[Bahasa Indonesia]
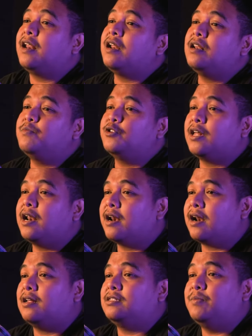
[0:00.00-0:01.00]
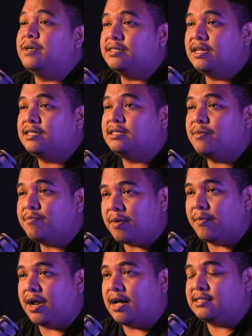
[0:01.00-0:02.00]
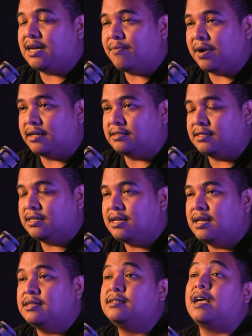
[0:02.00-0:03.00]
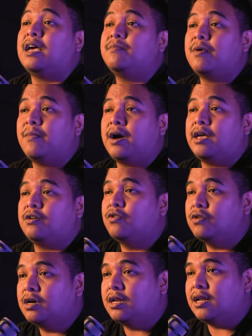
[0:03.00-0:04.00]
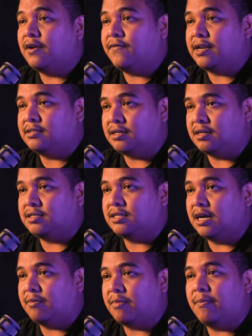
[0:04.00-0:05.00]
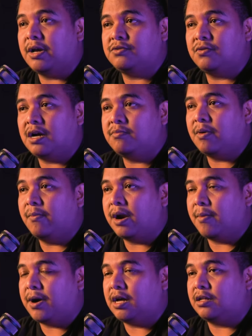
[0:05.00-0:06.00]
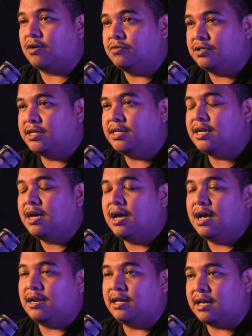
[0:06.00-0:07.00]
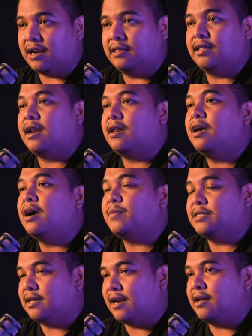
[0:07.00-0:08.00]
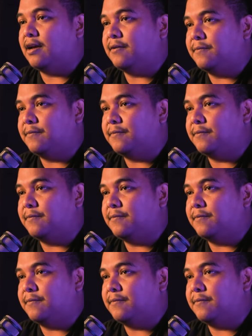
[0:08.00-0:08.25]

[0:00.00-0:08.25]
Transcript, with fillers: liputan relasi bisnis tim pemenangan Capres, saya memakai Google Adventures dengan memasukkan beberapa kata kunci di kriteria pencarian.